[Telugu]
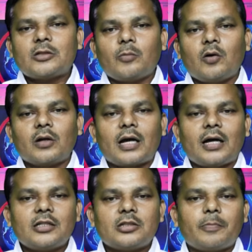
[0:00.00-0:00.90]
కృష్ణమోహన్
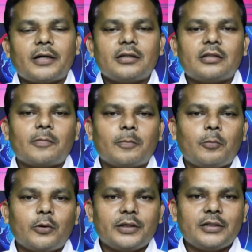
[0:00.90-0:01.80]
కాంగ్రెస్ పార్టీ
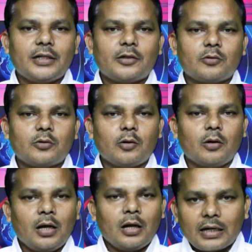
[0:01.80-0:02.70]
తరఫున పోటీ చేయడంతో
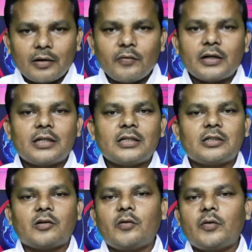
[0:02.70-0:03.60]
కర్ణ
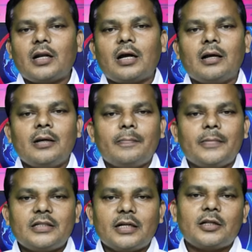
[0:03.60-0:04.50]
వెంకటేష్ ఇరవై వేల
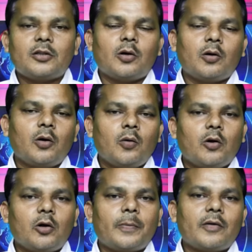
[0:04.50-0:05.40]
మెజార్టీతో
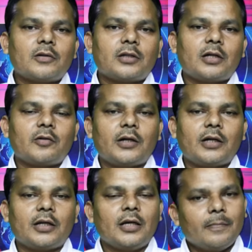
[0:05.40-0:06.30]

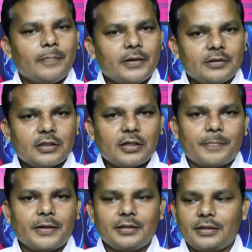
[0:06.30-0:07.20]
ఓడిపోవాల్సినటువంటి పరిస్థితి
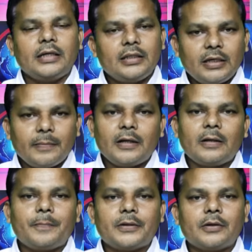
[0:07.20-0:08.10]
ఏర్పడింది ఏది
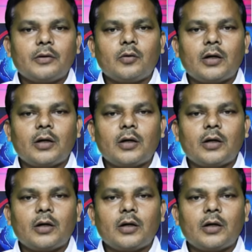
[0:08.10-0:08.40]
ఏమైనప్పటికీ